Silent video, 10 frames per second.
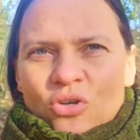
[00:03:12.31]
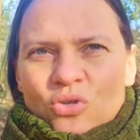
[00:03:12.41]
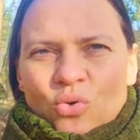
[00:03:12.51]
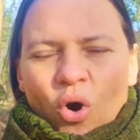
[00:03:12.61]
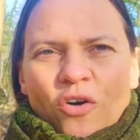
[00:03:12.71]

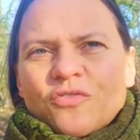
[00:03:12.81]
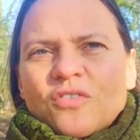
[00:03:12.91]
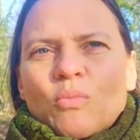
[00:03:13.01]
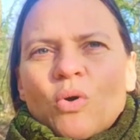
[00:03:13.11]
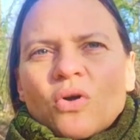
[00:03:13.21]
so oft
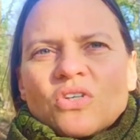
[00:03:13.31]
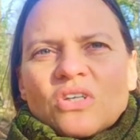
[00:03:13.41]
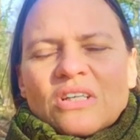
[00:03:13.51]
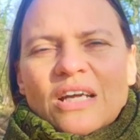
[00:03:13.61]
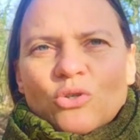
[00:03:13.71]
wie möglich
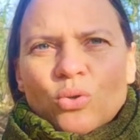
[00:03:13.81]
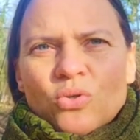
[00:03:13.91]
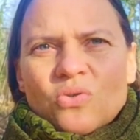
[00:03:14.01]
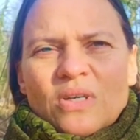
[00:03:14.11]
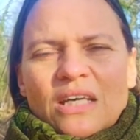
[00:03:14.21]
in die
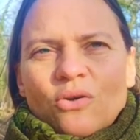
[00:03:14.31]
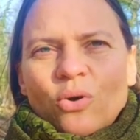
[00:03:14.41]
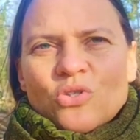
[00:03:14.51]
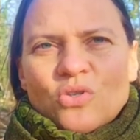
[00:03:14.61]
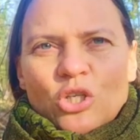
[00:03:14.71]
Natur zu gehen,
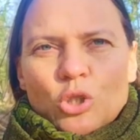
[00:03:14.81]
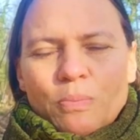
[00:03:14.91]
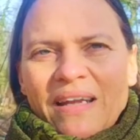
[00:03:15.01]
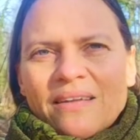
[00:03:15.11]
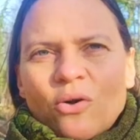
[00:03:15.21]
euch zu
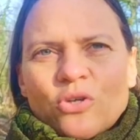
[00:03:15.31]
entspannen,